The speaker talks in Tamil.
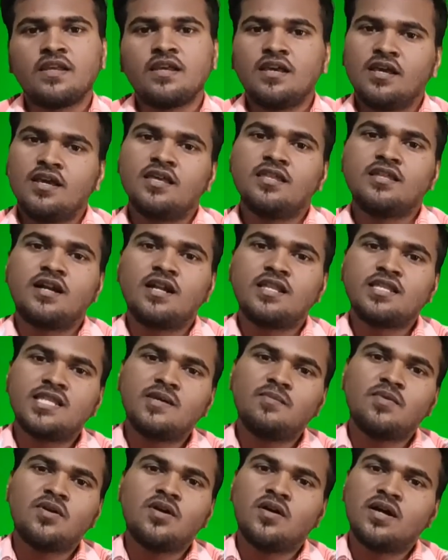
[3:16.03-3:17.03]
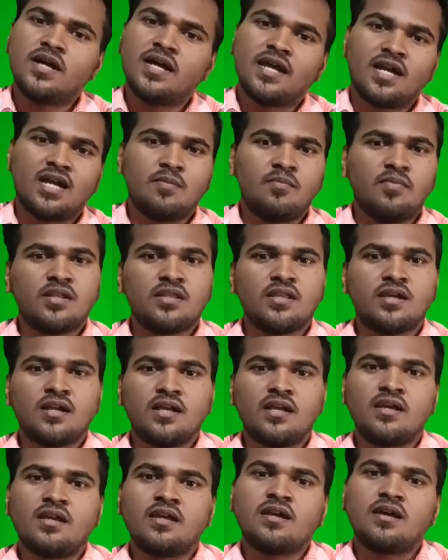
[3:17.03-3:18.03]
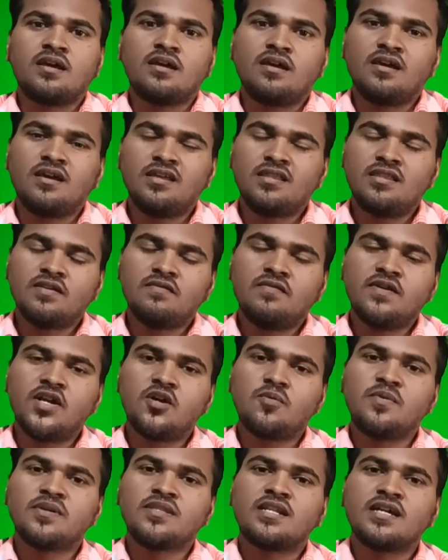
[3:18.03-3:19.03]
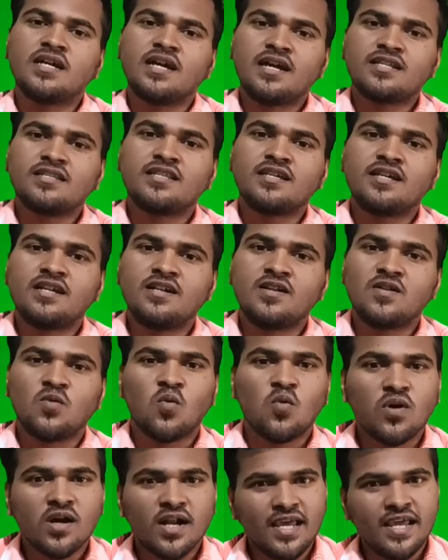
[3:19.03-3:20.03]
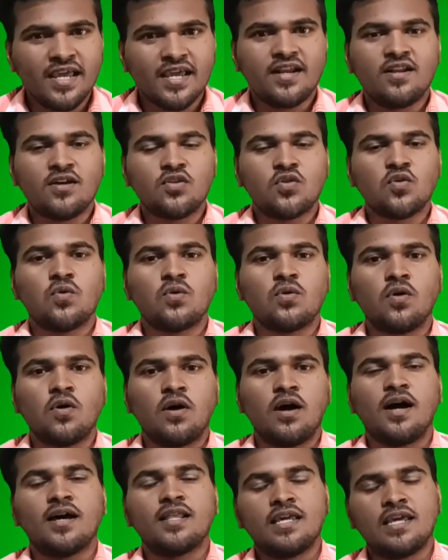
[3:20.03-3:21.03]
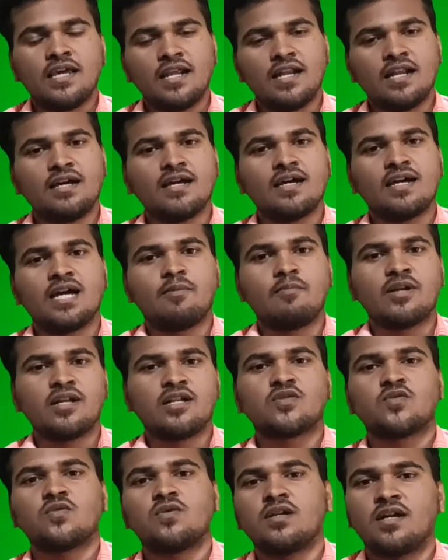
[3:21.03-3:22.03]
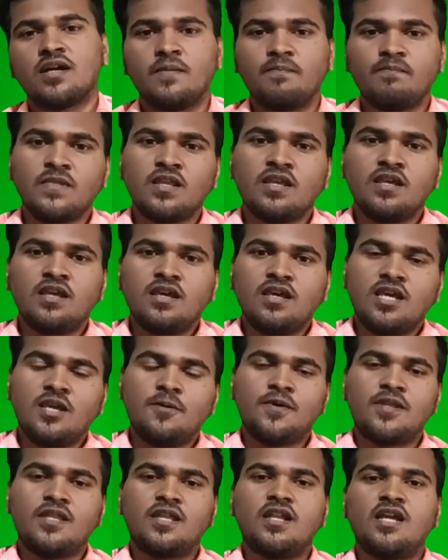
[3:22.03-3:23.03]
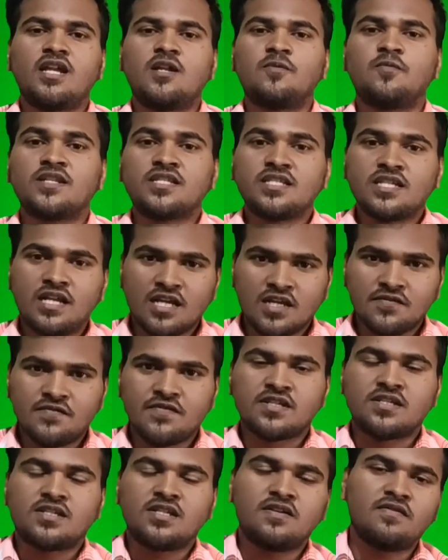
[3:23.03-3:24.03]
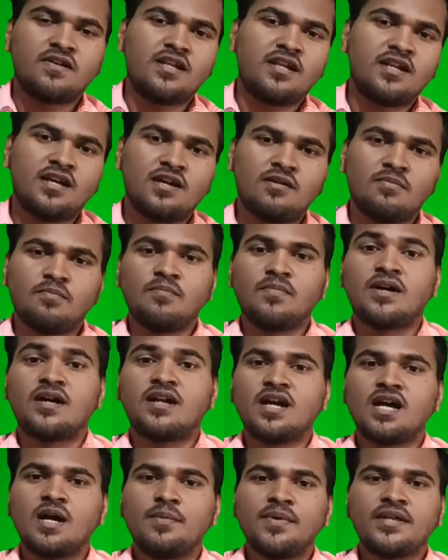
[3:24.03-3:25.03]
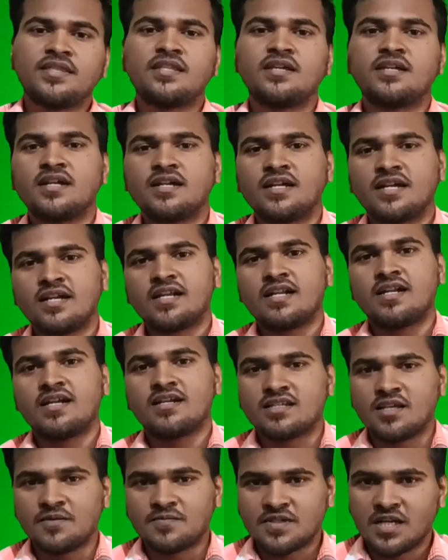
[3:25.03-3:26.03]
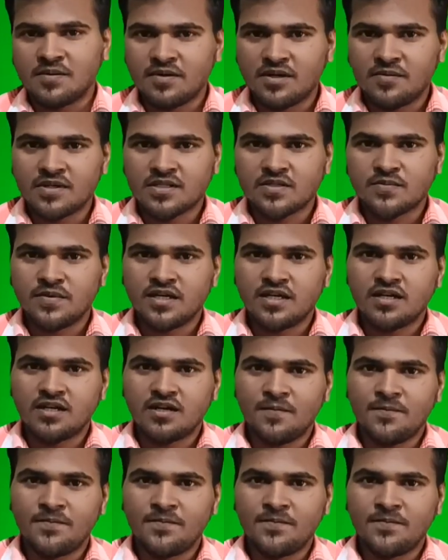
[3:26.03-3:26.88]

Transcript: இதனால் திமுகவுக்கு கெட்ட பேர் தானே இந்த வீடியோ பற்றின கருத்துக்கள் உங்களுக்கு என்ன தோணுதோ அதை கீழே கமெண்ட்டில் சொல்லுங்கள் இப்போ தான் நீங்கள் நம்முடைய சேனலுக்கு ஃபஸ்ட் டைம் வரீங்கன்னா மறக்காமல் அந்த ரெட் கலர் இருக்க சப்ஸ்கிரைப் பண்ணி ப்ரெஸ் பண்ணிக்கிறங்க